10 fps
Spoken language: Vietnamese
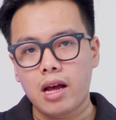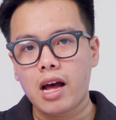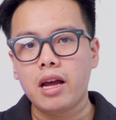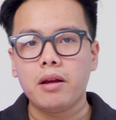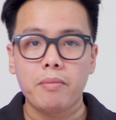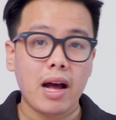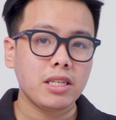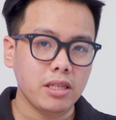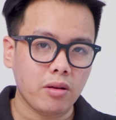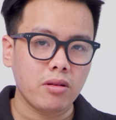ha 3
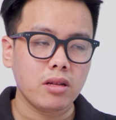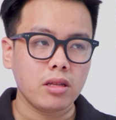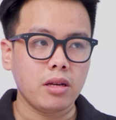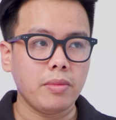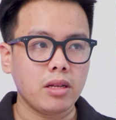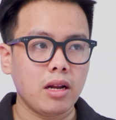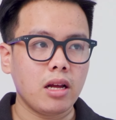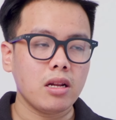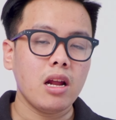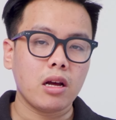triệu thì mình thấy
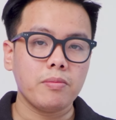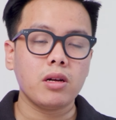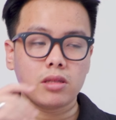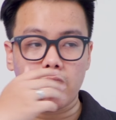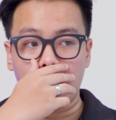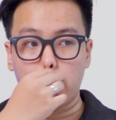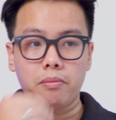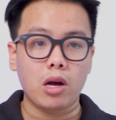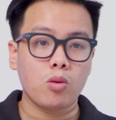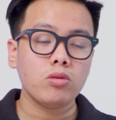là đây là cái mức tiền
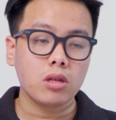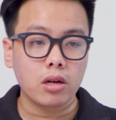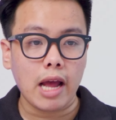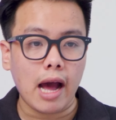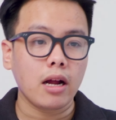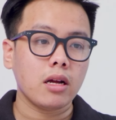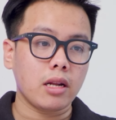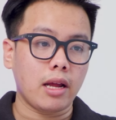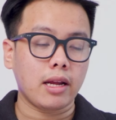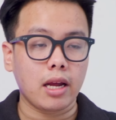mà cũng xứng đáng
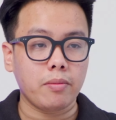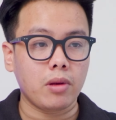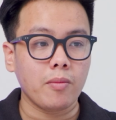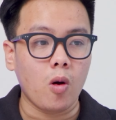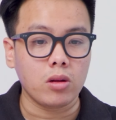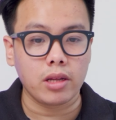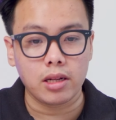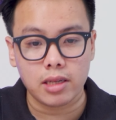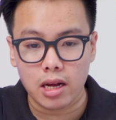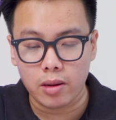để anh em bỏ
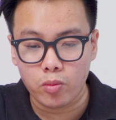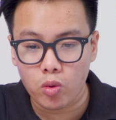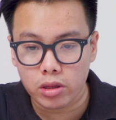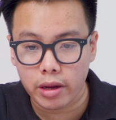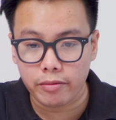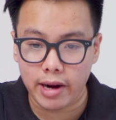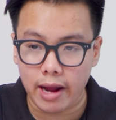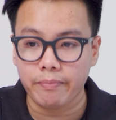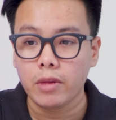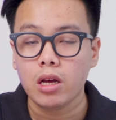tiền ra để mua thêm
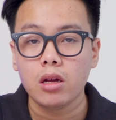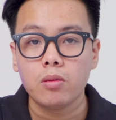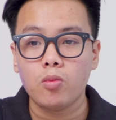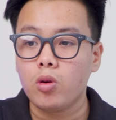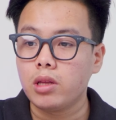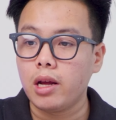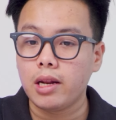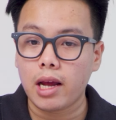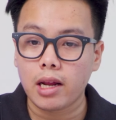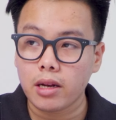RAM mua
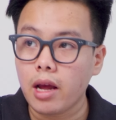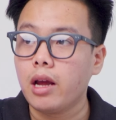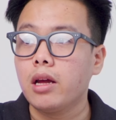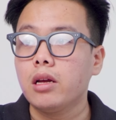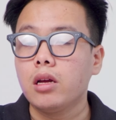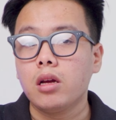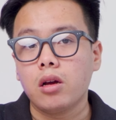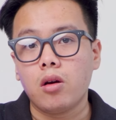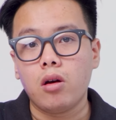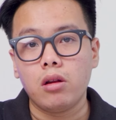thêm SSD
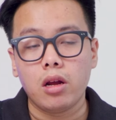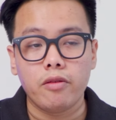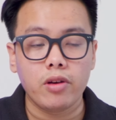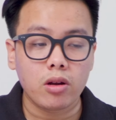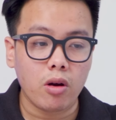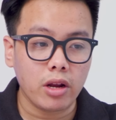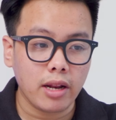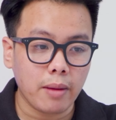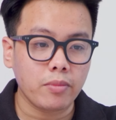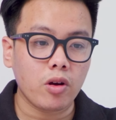còn à, với
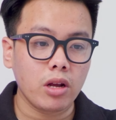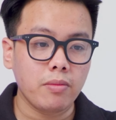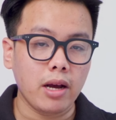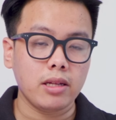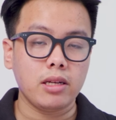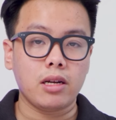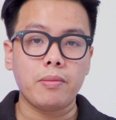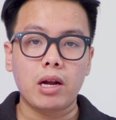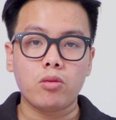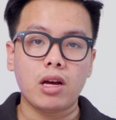coi 5 coi 7 thì
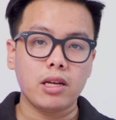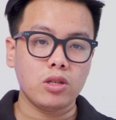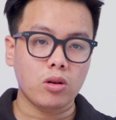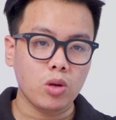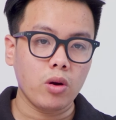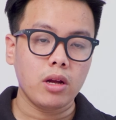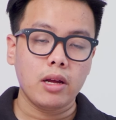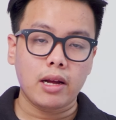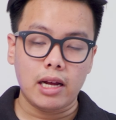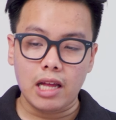các bạn cũng đã thấy rõ rồi
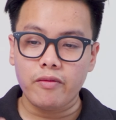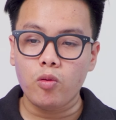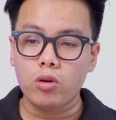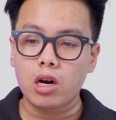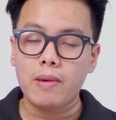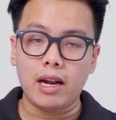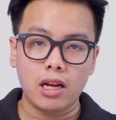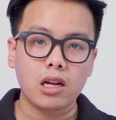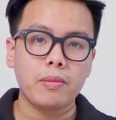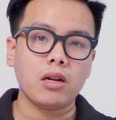cái tác vụ cơ bản
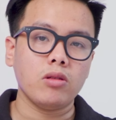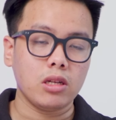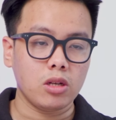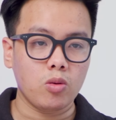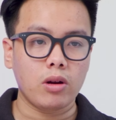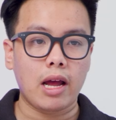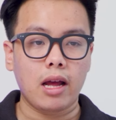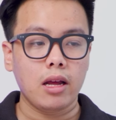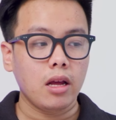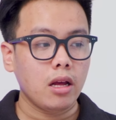nhất các bạn có thể sử dụng
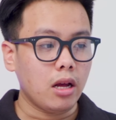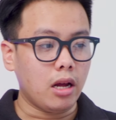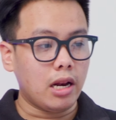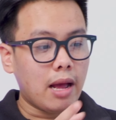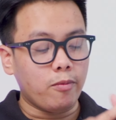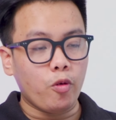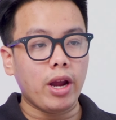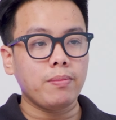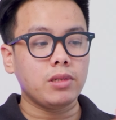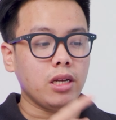là à, làm
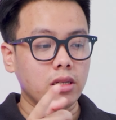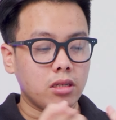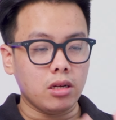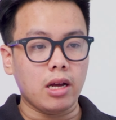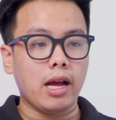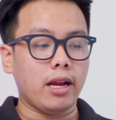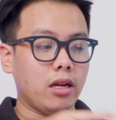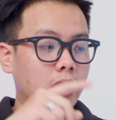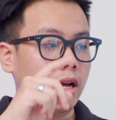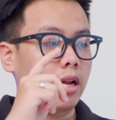web chỉnh sửa ảnh
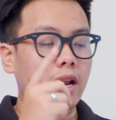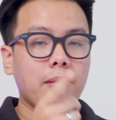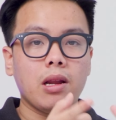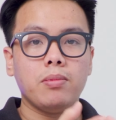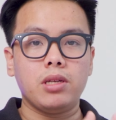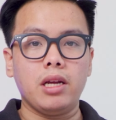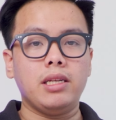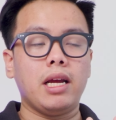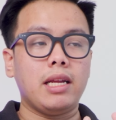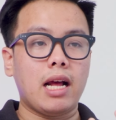à, làm lập
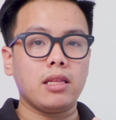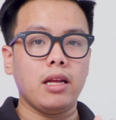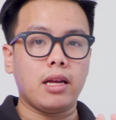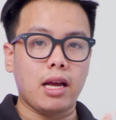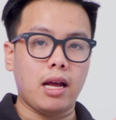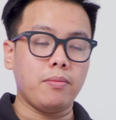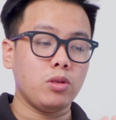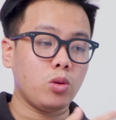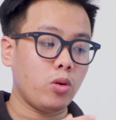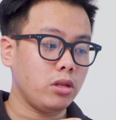trình nhẹ nhàng tình cảm
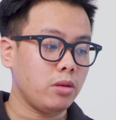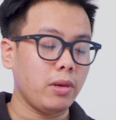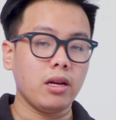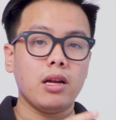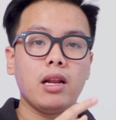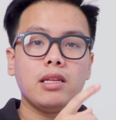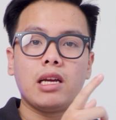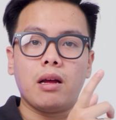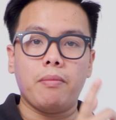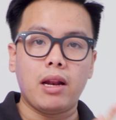rồi như mình ở đây là
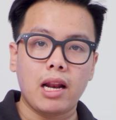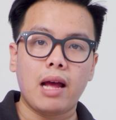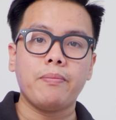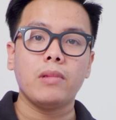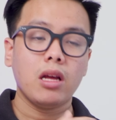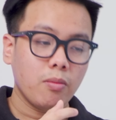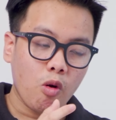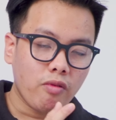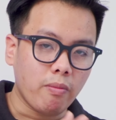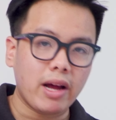chạy cả lab
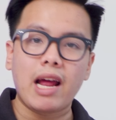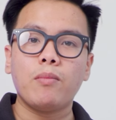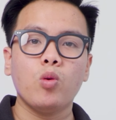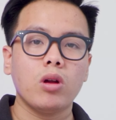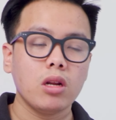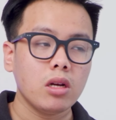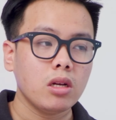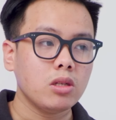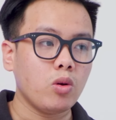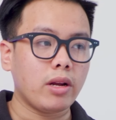mô phỏng lab luôn
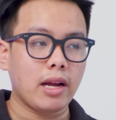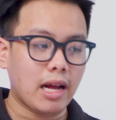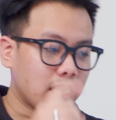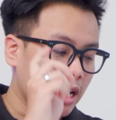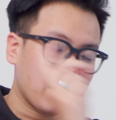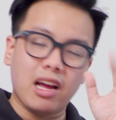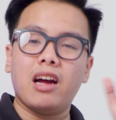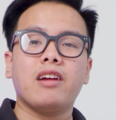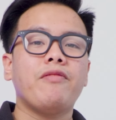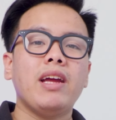rồi kể cả chạy
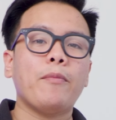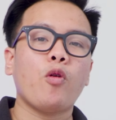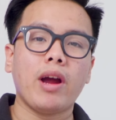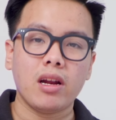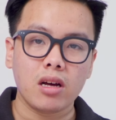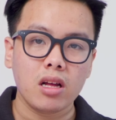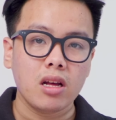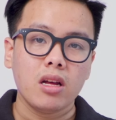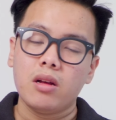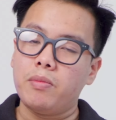cả VMware nữa
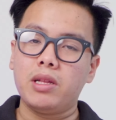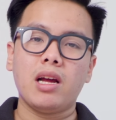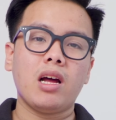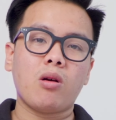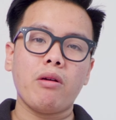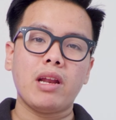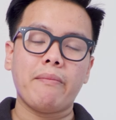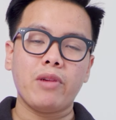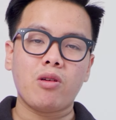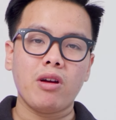mình thấy là coi
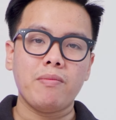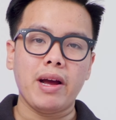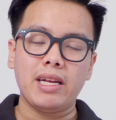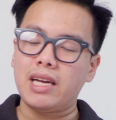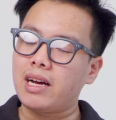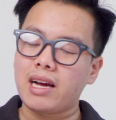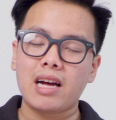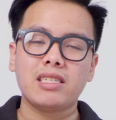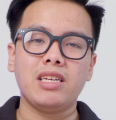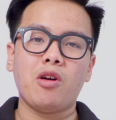năm với coi bảy trắng
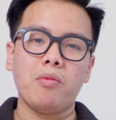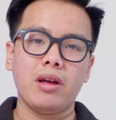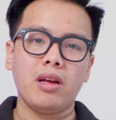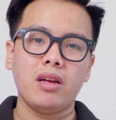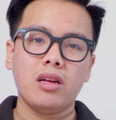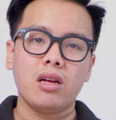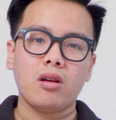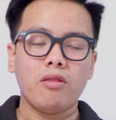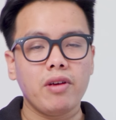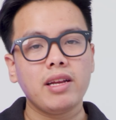gạt gì nhau mấy
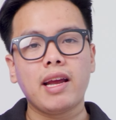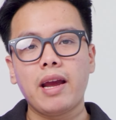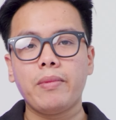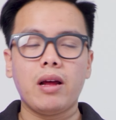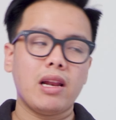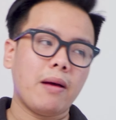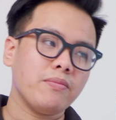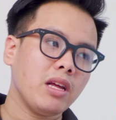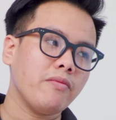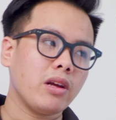còn với những em là
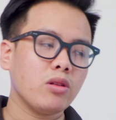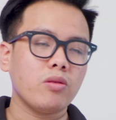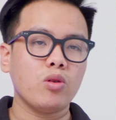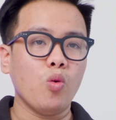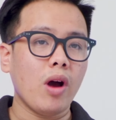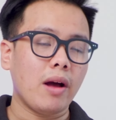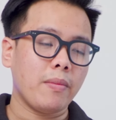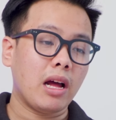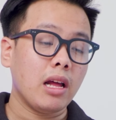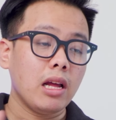làm thiên về kỹ thuật đồ họa
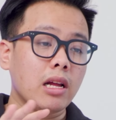mà